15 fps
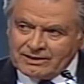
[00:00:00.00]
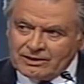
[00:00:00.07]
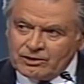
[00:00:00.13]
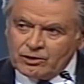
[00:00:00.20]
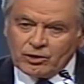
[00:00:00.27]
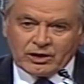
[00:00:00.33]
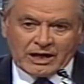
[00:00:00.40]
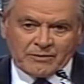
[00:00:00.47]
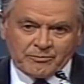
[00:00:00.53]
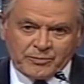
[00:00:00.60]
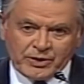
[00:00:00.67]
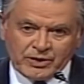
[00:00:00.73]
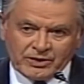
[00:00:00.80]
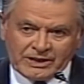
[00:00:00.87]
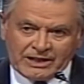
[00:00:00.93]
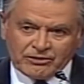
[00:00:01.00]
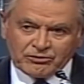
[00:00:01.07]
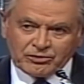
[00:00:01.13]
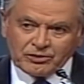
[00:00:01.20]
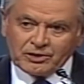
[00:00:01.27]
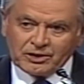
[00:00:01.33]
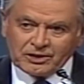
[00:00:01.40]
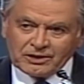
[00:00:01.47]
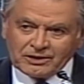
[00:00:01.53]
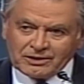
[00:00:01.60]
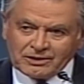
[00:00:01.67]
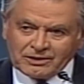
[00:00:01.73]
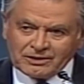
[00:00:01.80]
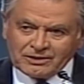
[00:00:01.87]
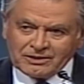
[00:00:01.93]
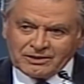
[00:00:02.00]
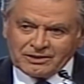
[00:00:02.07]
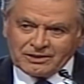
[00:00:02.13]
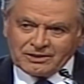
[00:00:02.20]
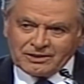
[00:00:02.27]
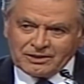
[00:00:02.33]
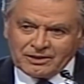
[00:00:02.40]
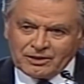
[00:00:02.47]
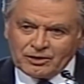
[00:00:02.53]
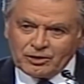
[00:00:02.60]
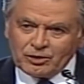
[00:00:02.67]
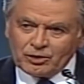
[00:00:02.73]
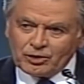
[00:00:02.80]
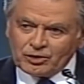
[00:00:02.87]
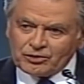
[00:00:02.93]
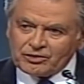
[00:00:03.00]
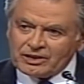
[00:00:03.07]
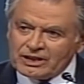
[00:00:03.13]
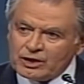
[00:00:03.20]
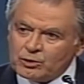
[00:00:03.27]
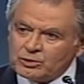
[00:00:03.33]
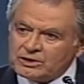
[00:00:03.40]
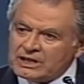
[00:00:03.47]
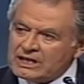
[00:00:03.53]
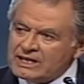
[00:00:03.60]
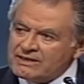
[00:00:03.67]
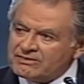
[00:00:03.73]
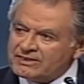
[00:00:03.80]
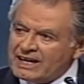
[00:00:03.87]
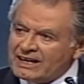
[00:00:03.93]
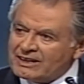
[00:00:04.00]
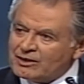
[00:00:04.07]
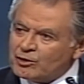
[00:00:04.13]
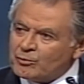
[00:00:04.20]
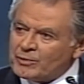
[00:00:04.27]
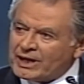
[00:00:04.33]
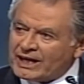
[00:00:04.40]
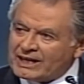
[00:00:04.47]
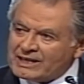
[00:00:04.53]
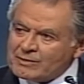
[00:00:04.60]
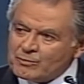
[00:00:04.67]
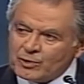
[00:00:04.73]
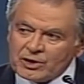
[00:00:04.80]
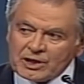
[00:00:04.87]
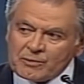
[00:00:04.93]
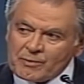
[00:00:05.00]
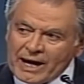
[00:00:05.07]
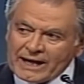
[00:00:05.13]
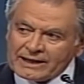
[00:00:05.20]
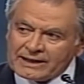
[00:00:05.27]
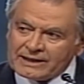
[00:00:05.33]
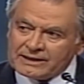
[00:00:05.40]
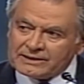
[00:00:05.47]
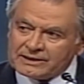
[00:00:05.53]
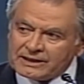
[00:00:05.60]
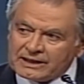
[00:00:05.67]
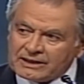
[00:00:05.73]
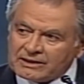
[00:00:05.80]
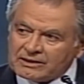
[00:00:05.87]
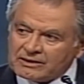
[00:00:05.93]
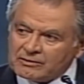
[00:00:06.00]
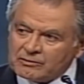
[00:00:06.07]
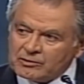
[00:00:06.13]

los campeones son los que utilizan los mecanismos de marketing